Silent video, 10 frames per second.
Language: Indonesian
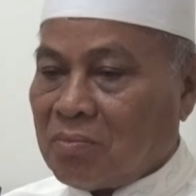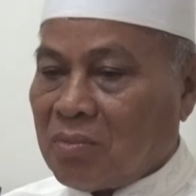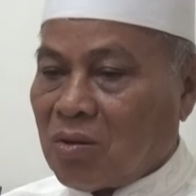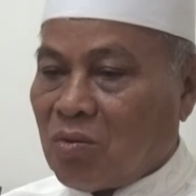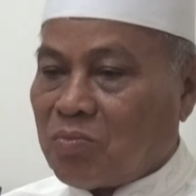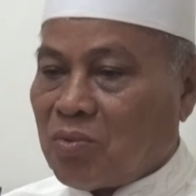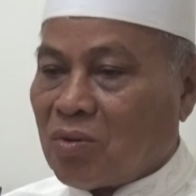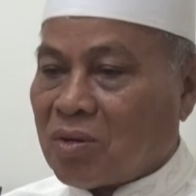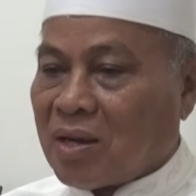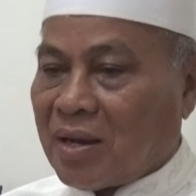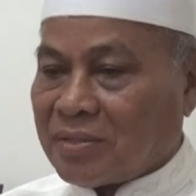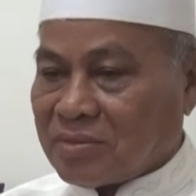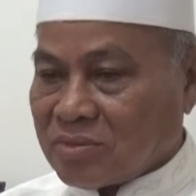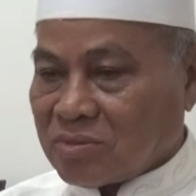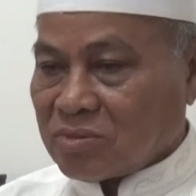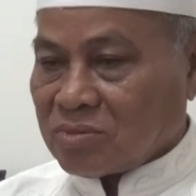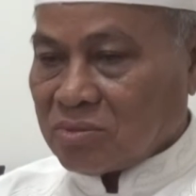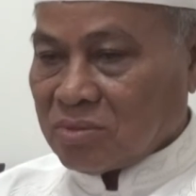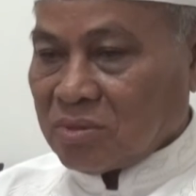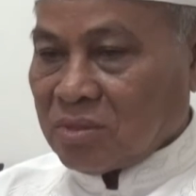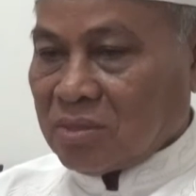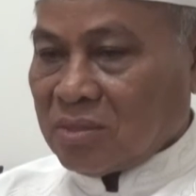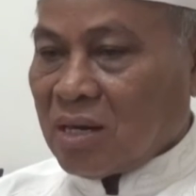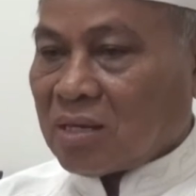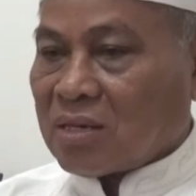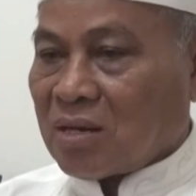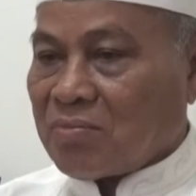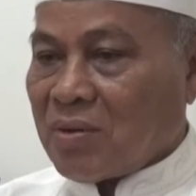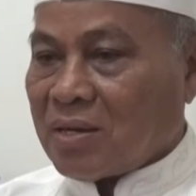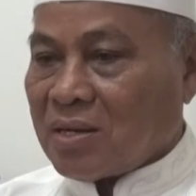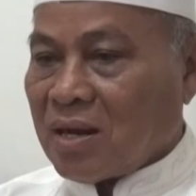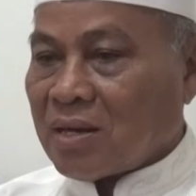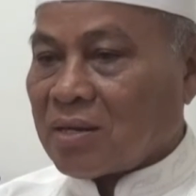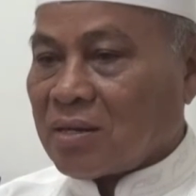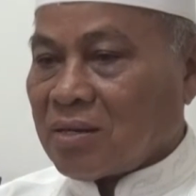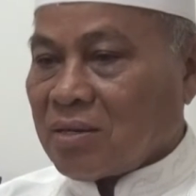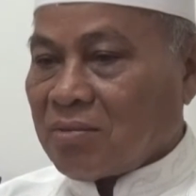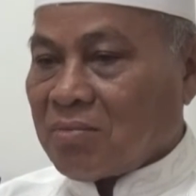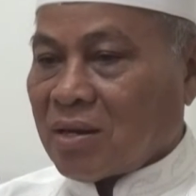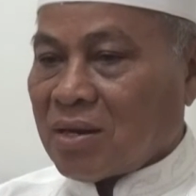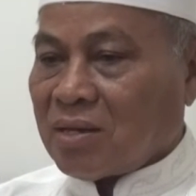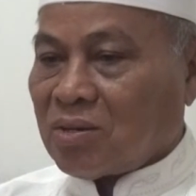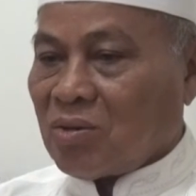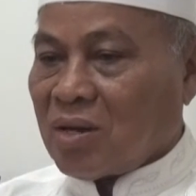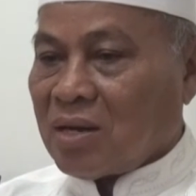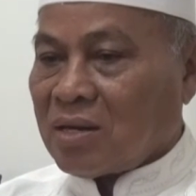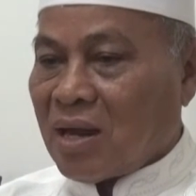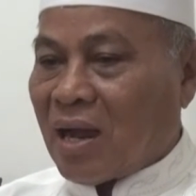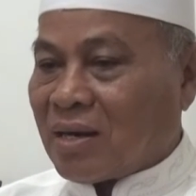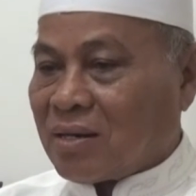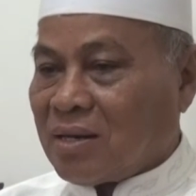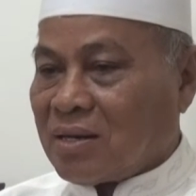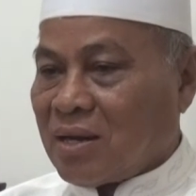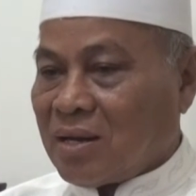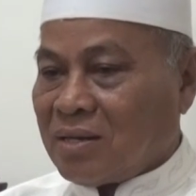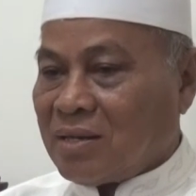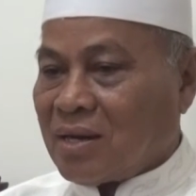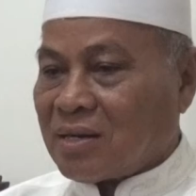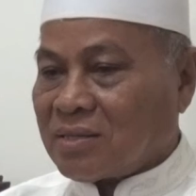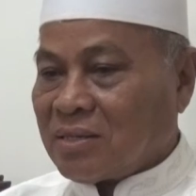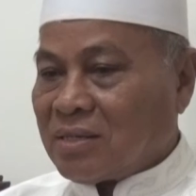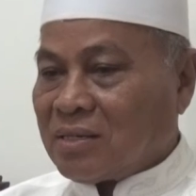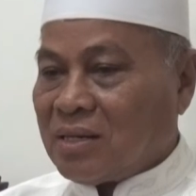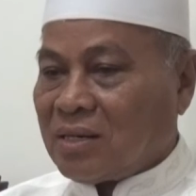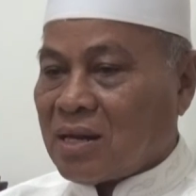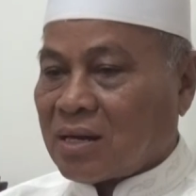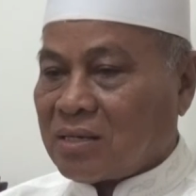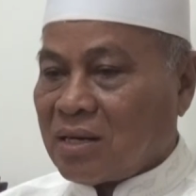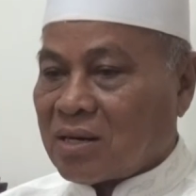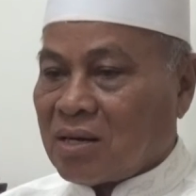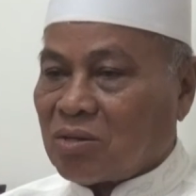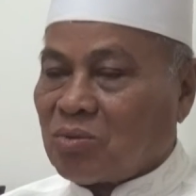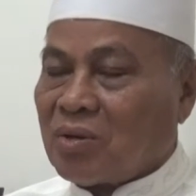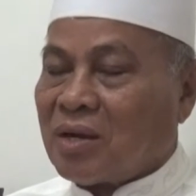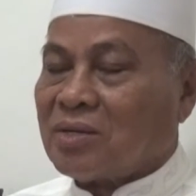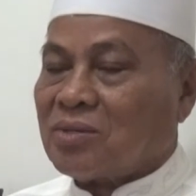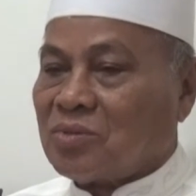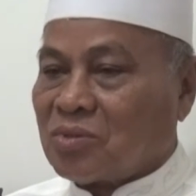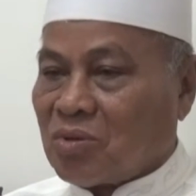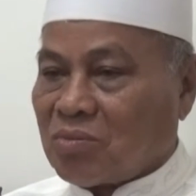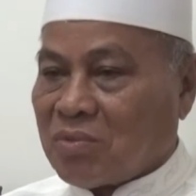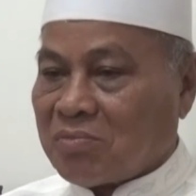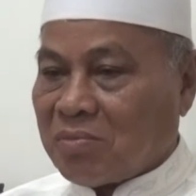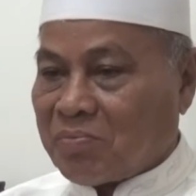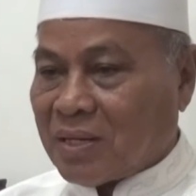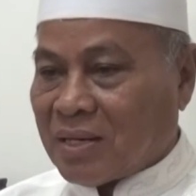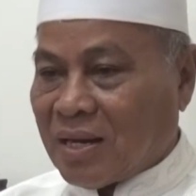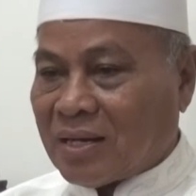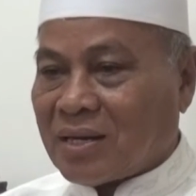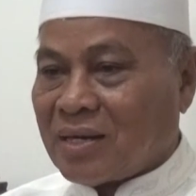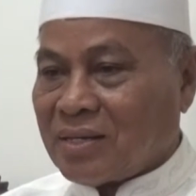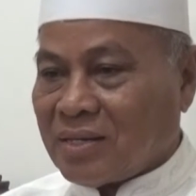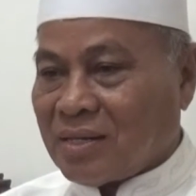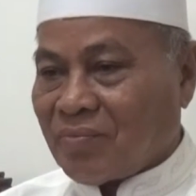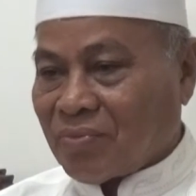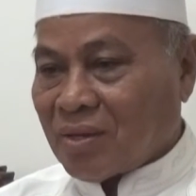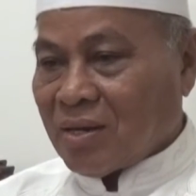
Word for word: mengumpulkan yang terbanyak maka itulah artinya yang ditakdirkan Tuhan untuk memimpin daerah ini.